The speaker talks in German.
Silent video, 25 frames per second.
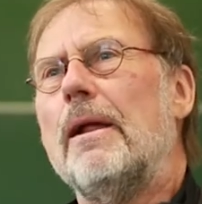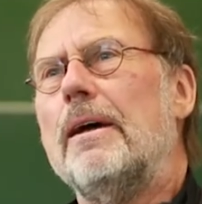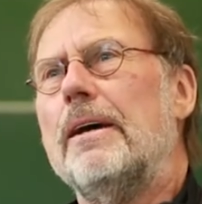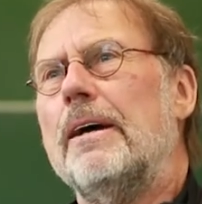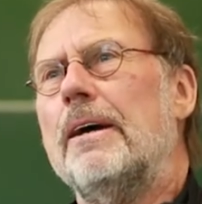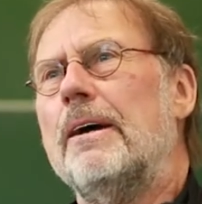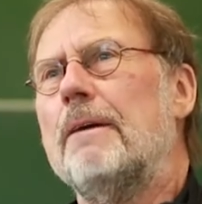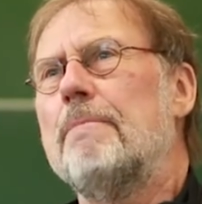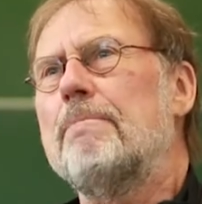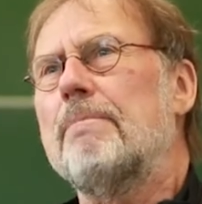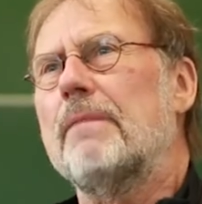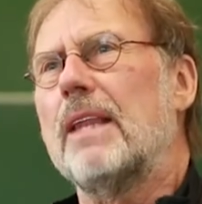
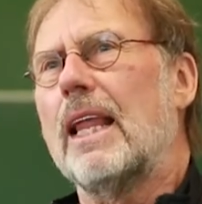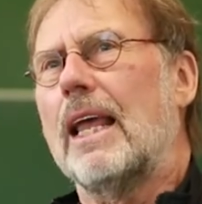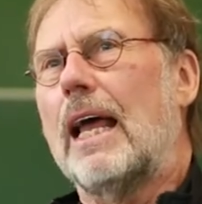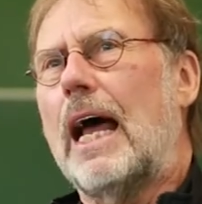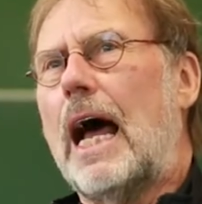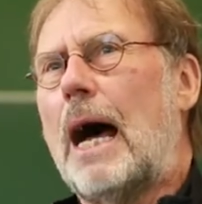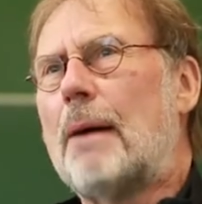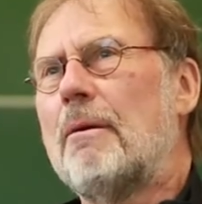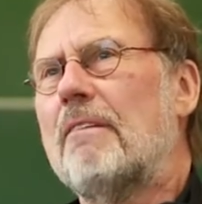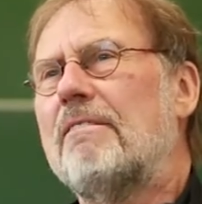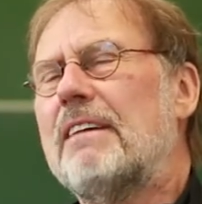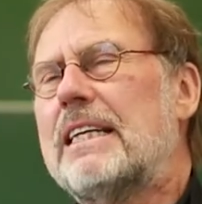Ähm,
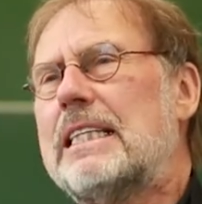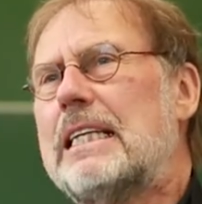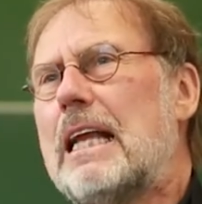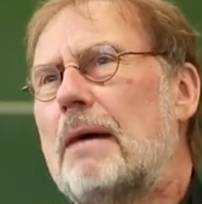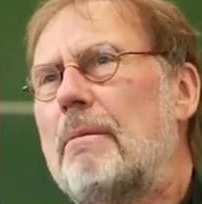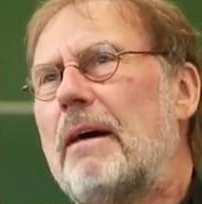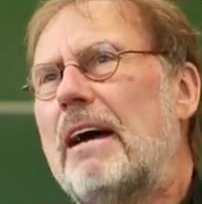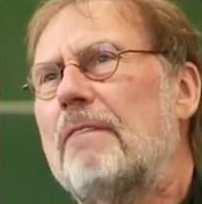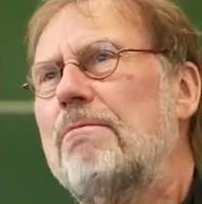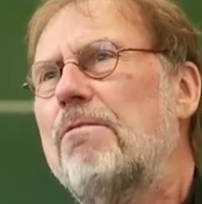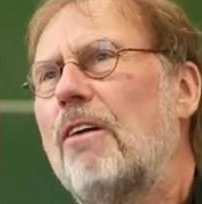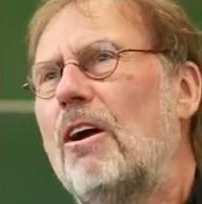aber was
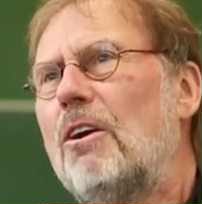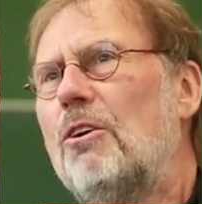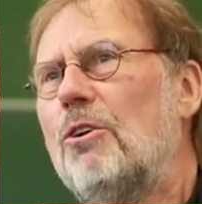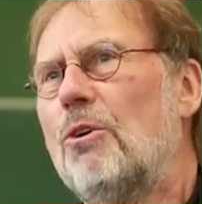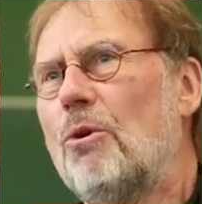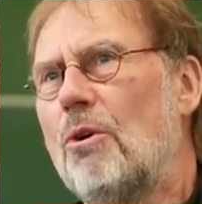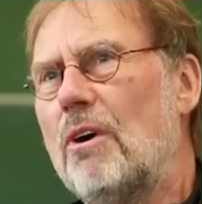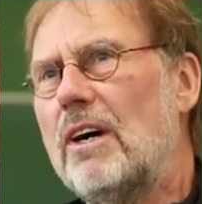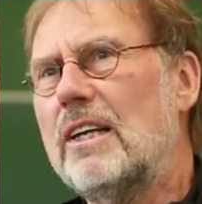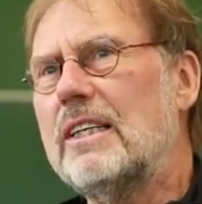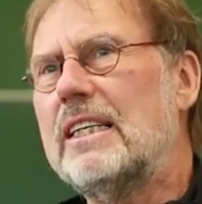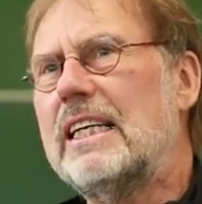dabei
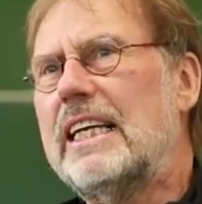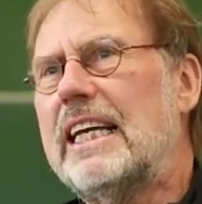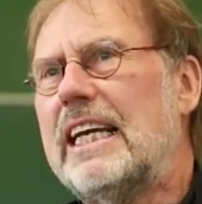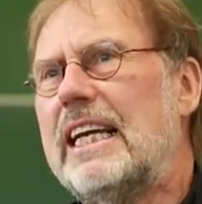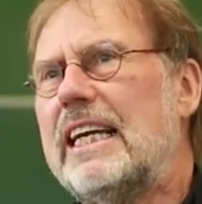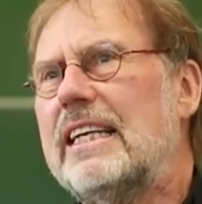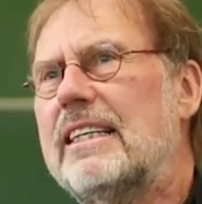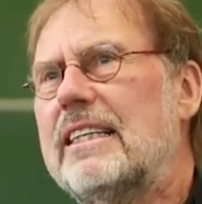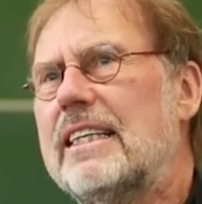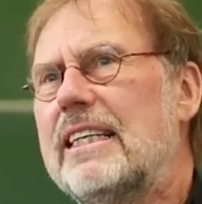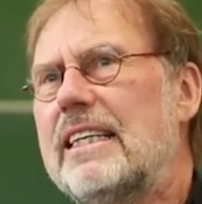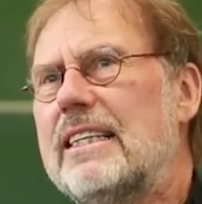verloren
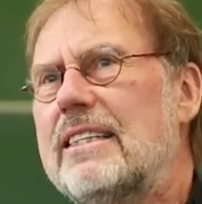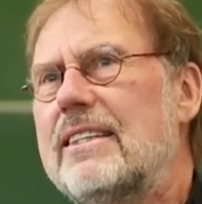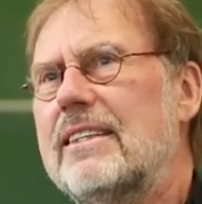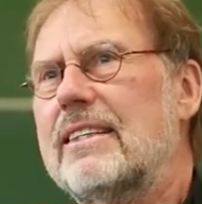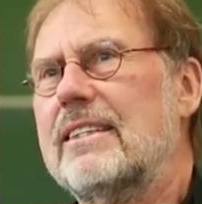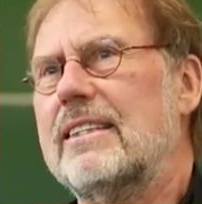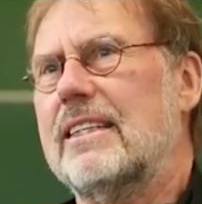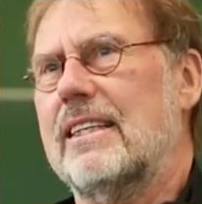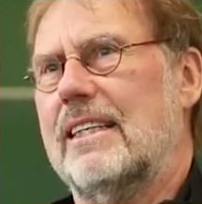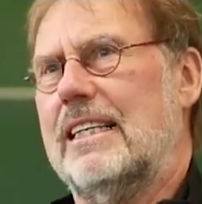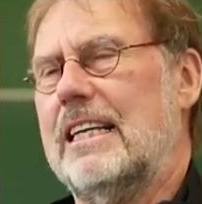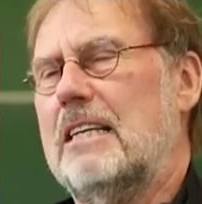geht,
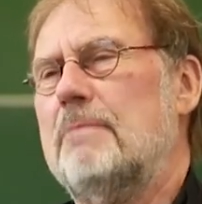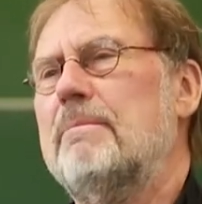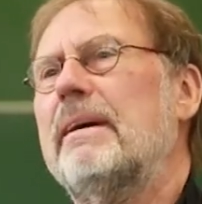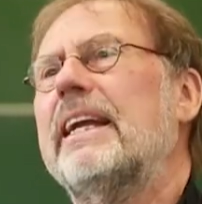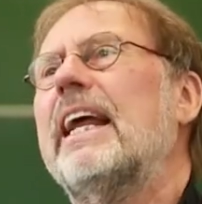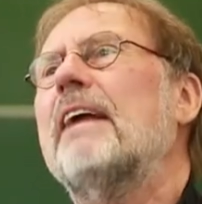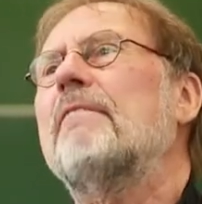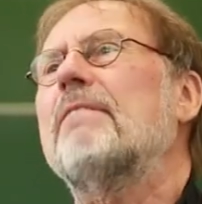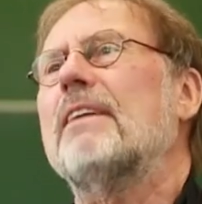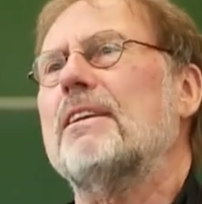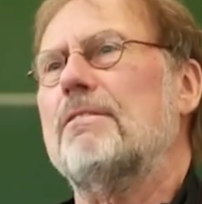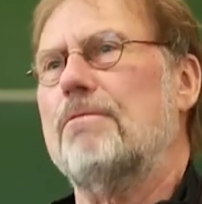ist, dass man
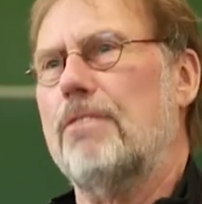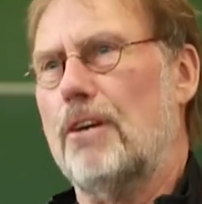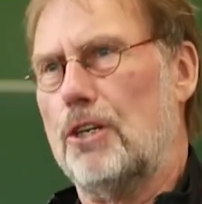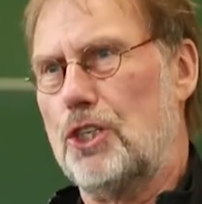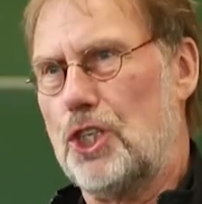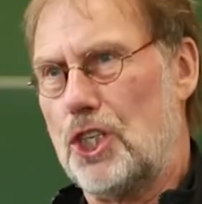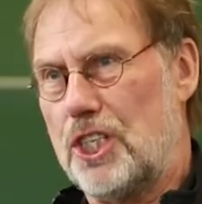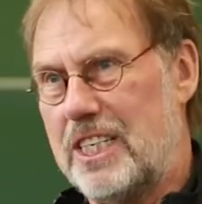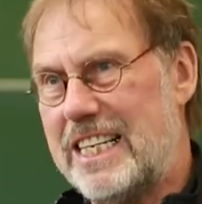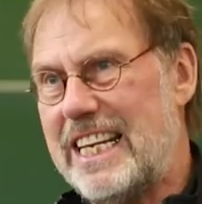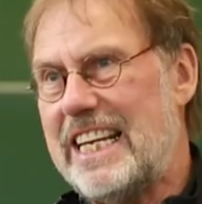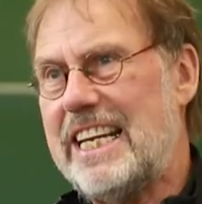etwas
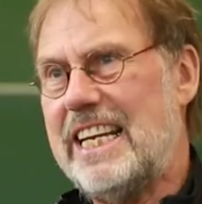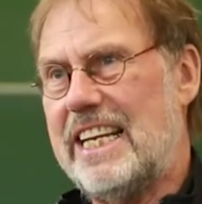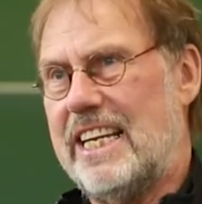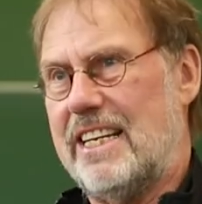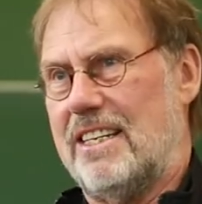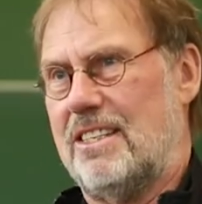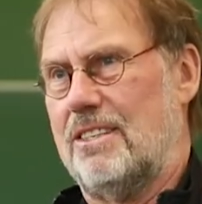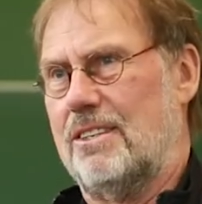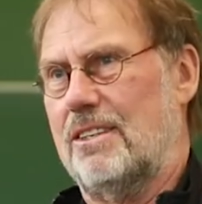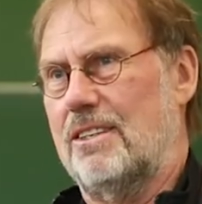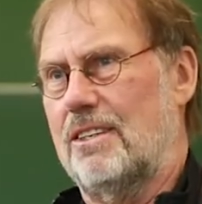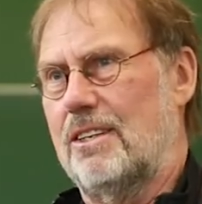versteht